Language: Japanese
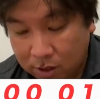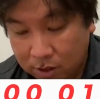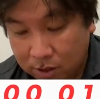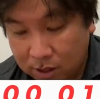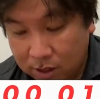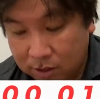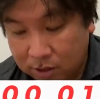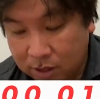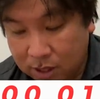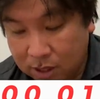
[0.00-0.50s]

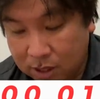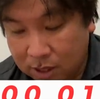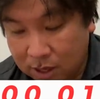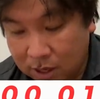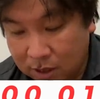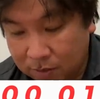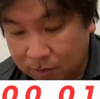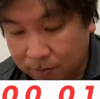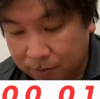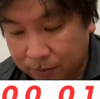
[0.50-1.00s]
で、若
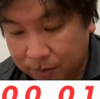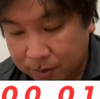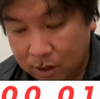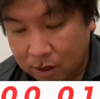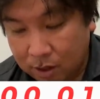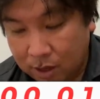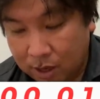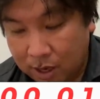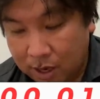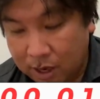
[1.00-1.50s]
干
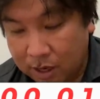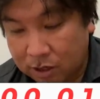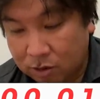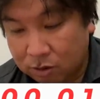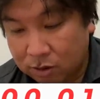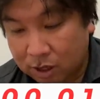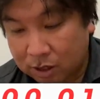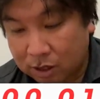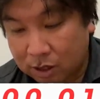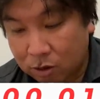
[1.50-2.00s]
怪しく
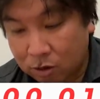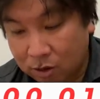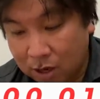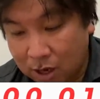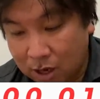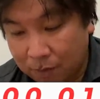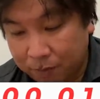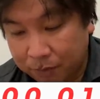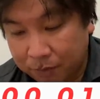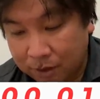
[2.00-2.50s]
なったの
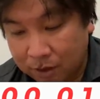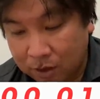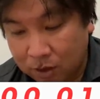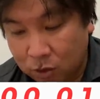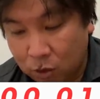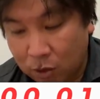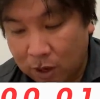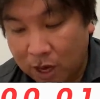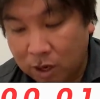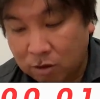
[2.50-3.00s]
が
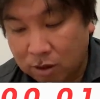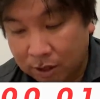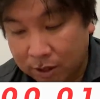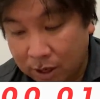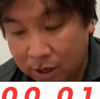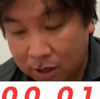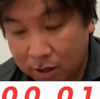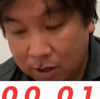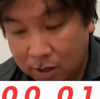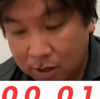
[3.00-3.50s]
5回裏
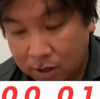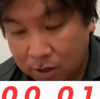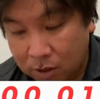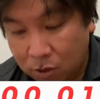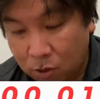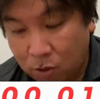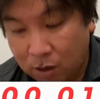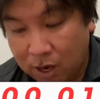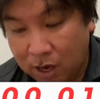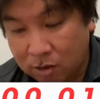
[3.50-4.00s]
ね。
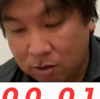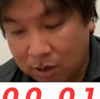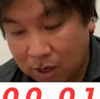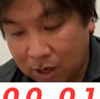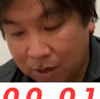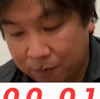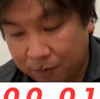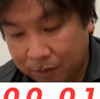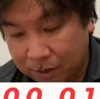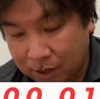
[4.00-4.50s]
5回
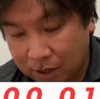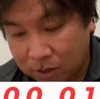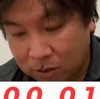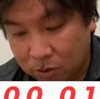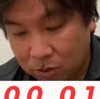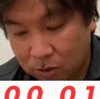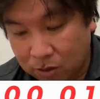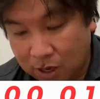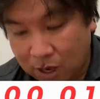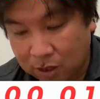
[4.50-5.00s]
裏、あ
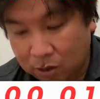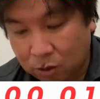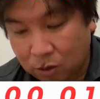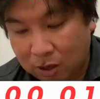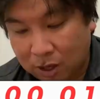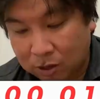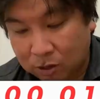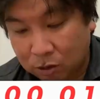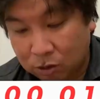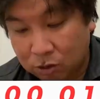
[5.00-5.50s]
の、
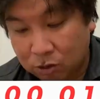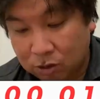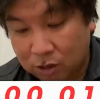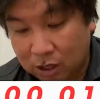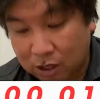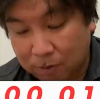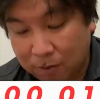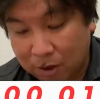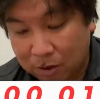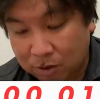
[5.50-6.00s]
カットカット続
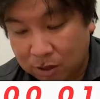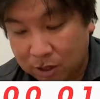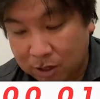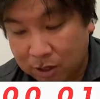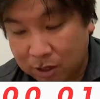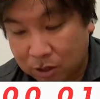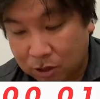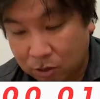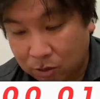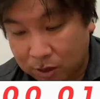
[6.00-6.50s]
けてマルテに
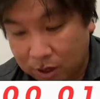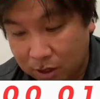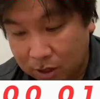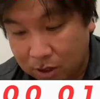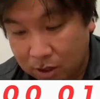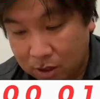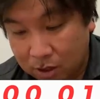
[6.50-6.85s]
ヒットね。